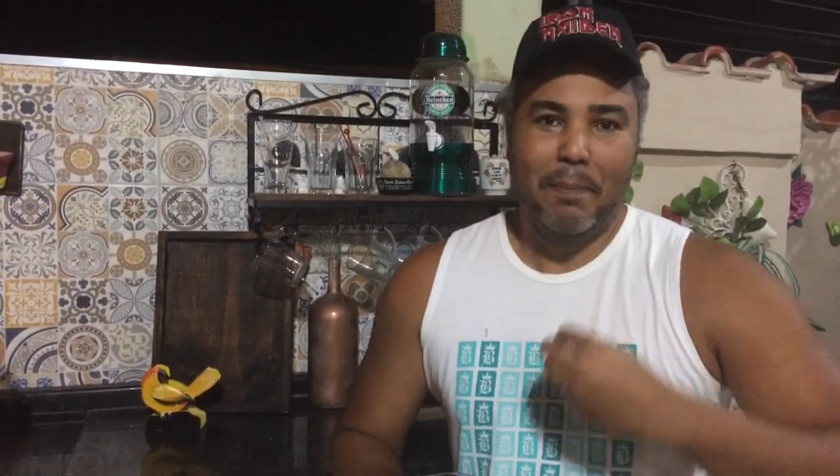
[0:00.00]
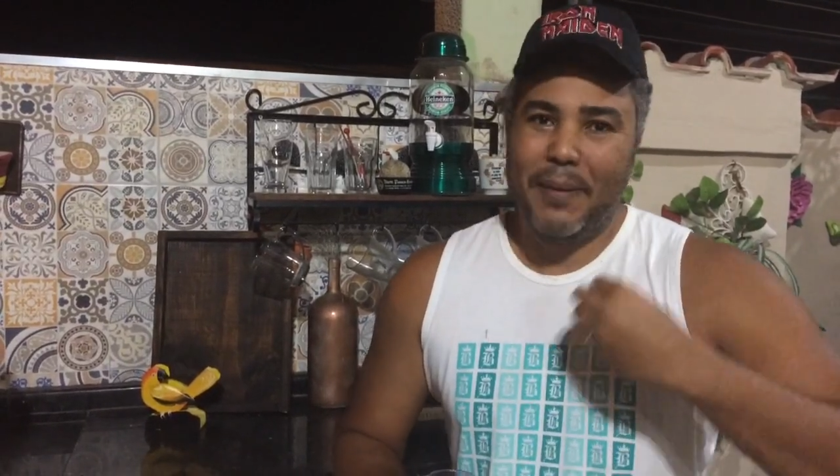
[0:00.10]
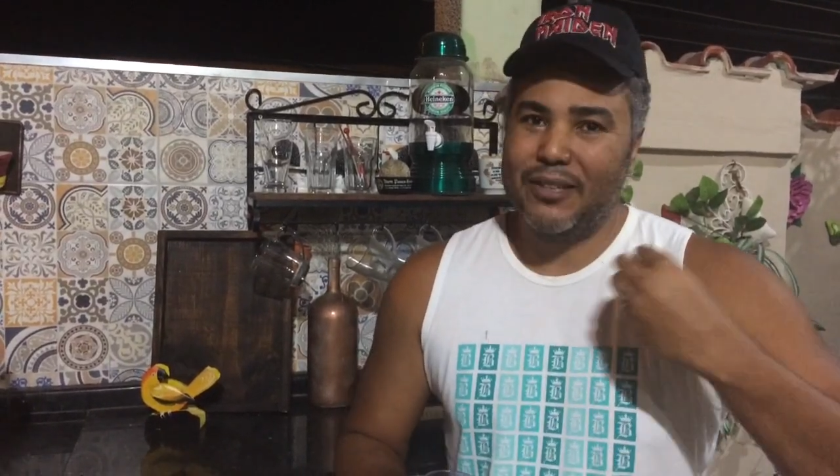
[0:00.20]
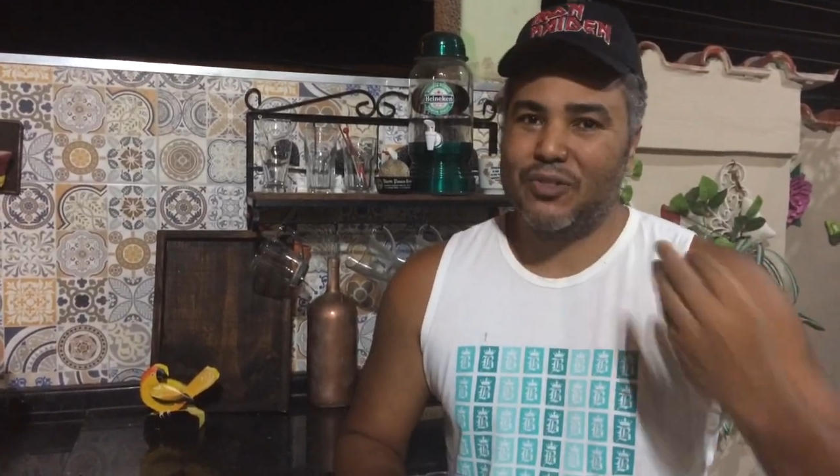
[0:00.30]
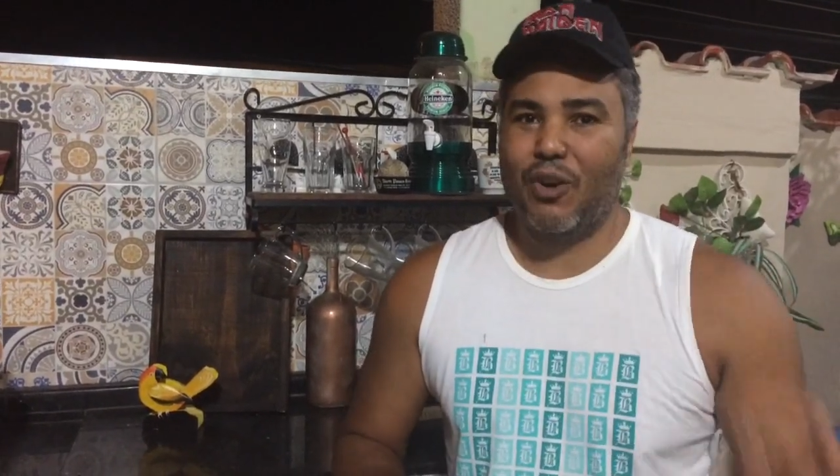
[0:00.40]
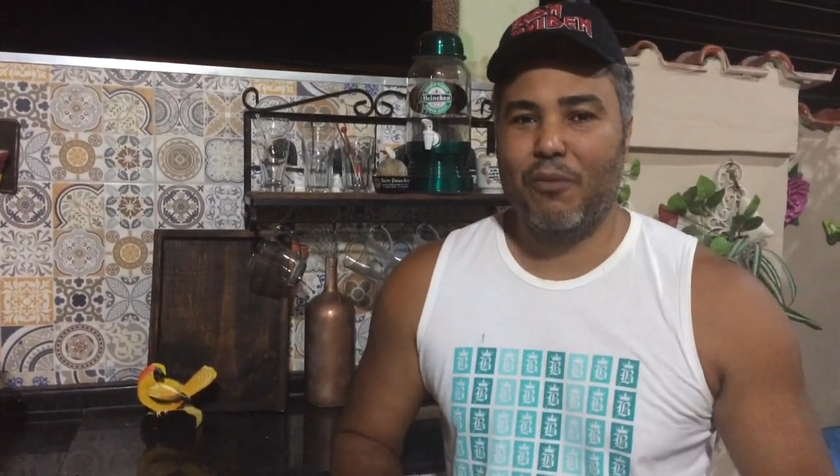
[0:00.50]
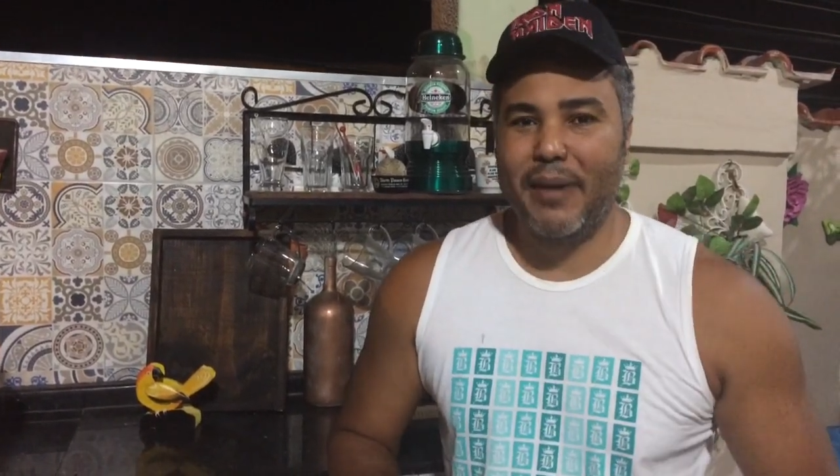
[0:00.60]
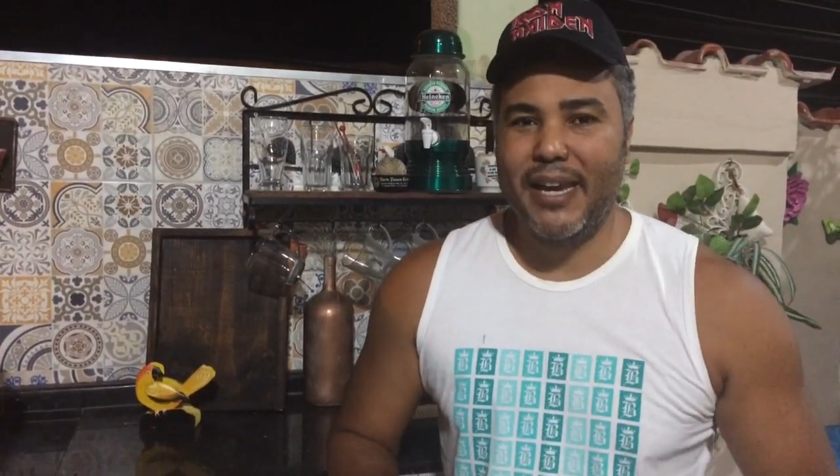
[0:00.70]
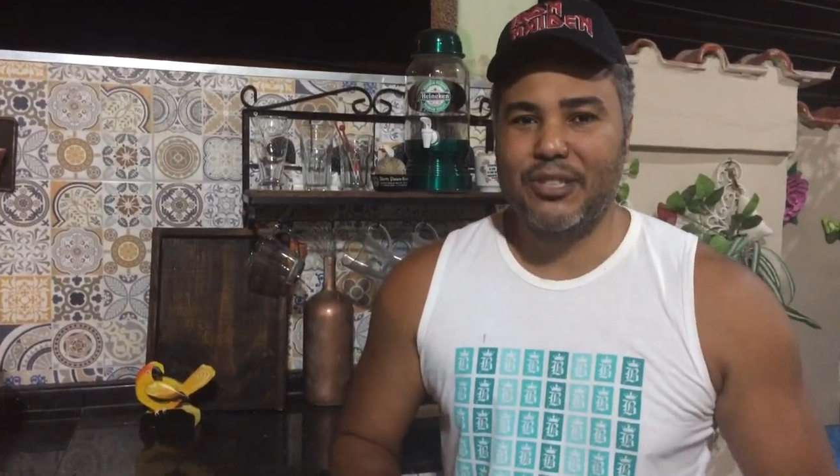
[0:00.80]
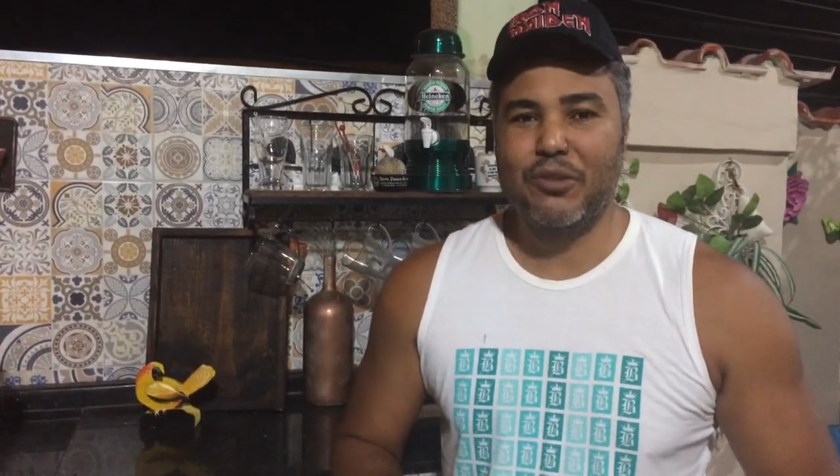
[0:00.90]

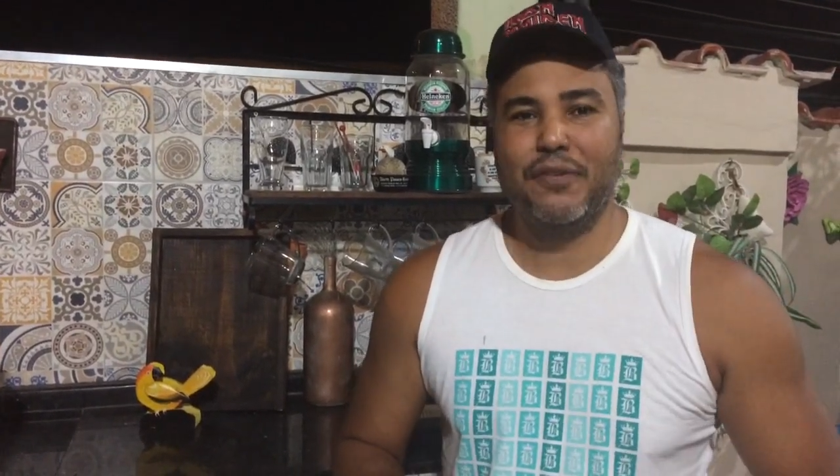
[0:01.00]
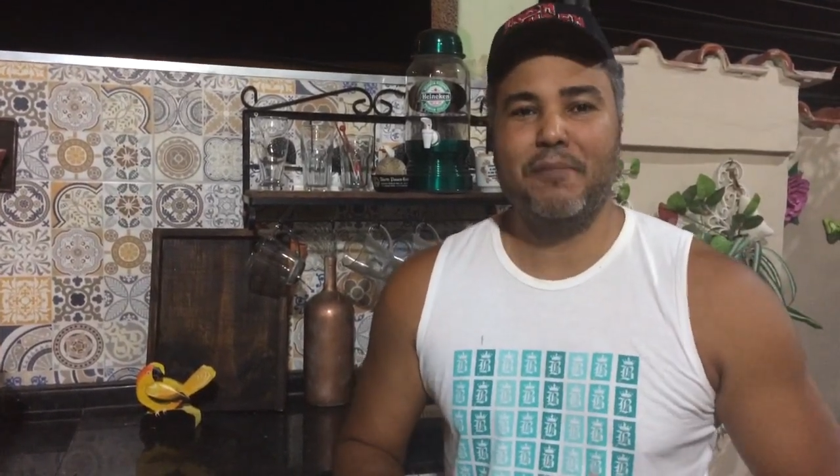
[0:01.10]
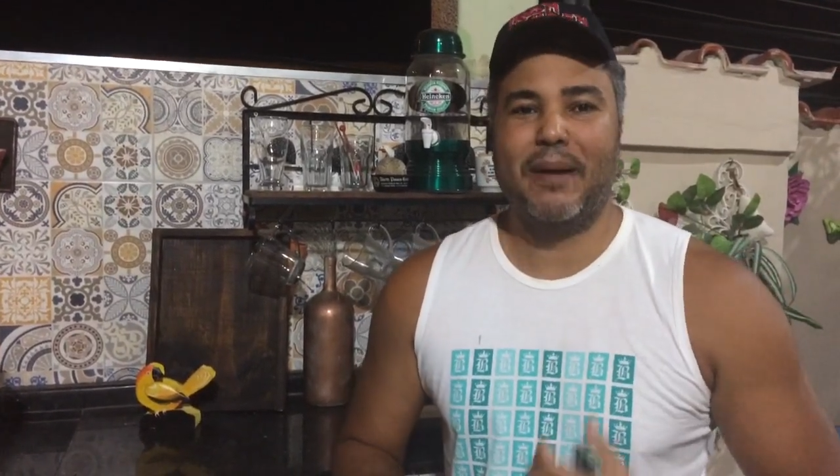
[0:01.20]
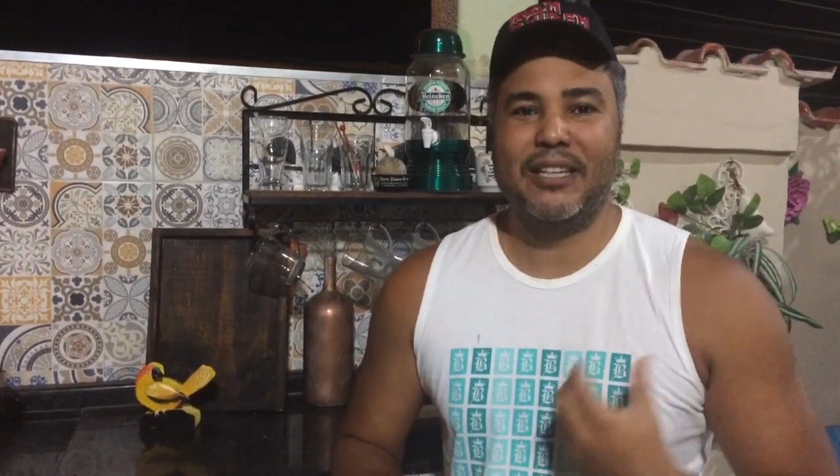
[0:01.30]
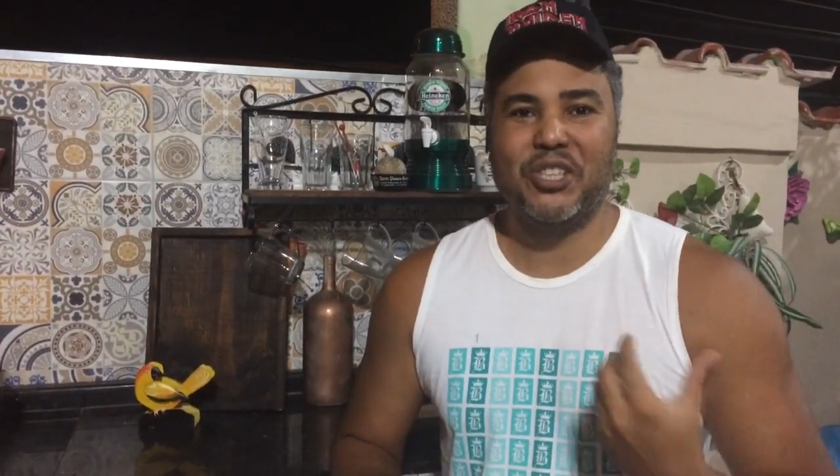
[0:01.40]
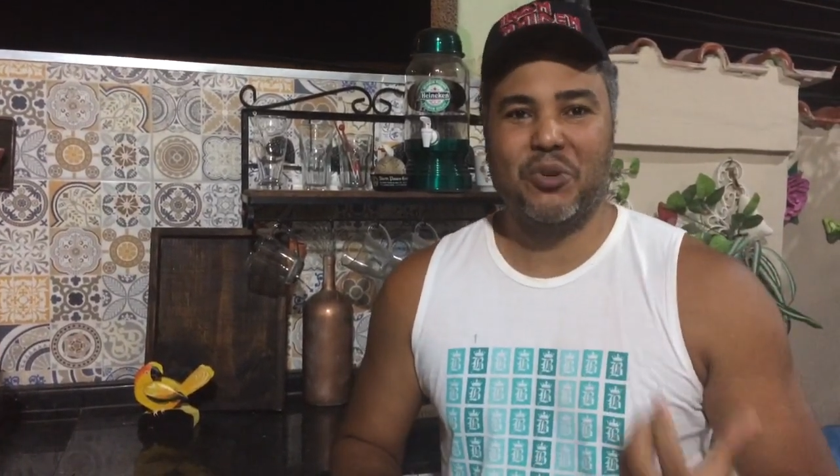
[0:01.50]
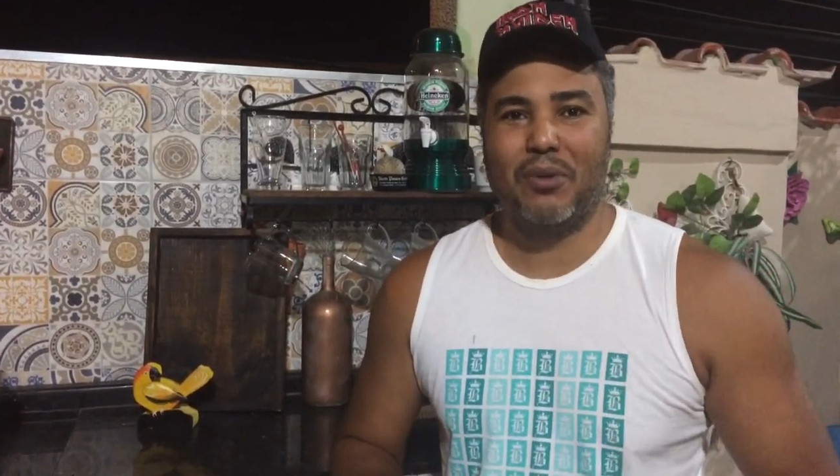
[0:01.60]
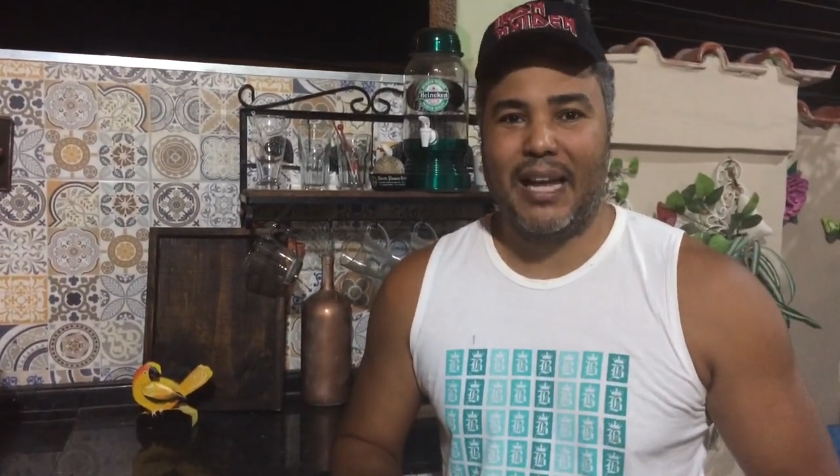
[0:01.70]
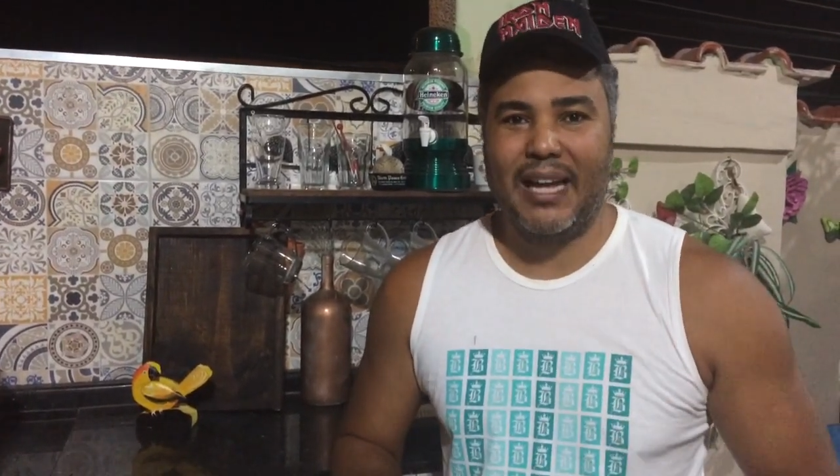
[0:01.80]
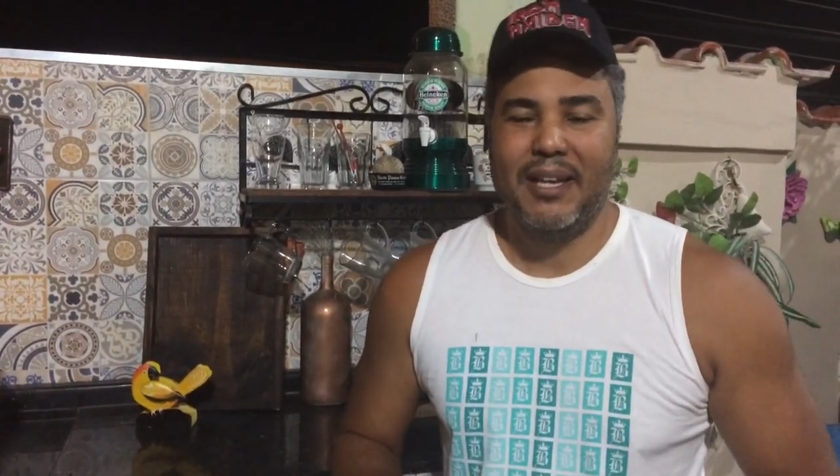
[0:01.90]
pessoalmente, um vinho
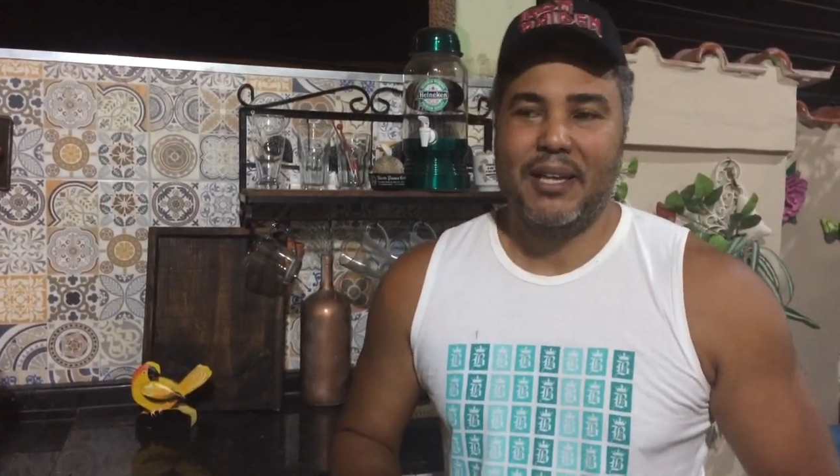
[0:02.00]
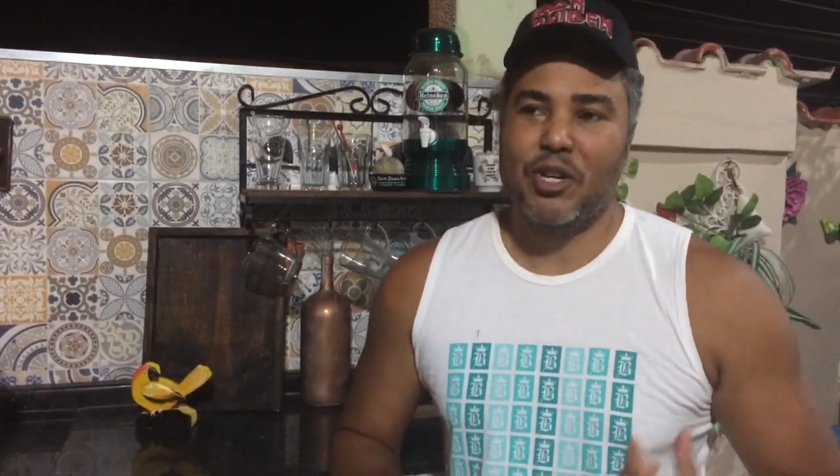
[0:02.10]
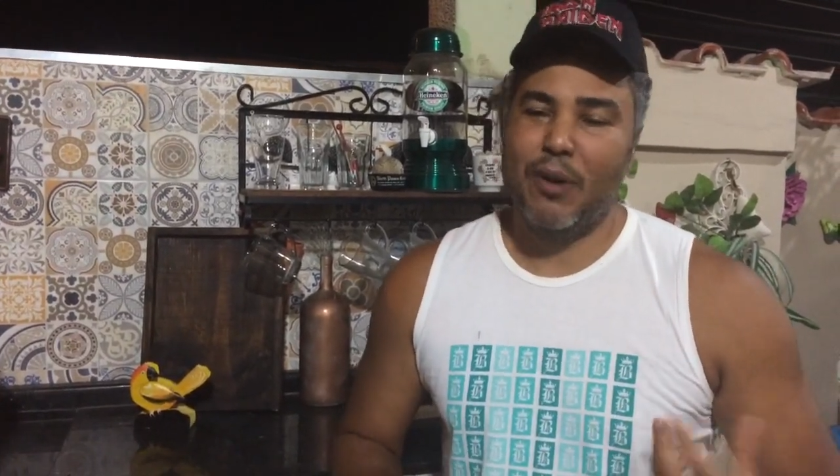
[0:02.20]
particular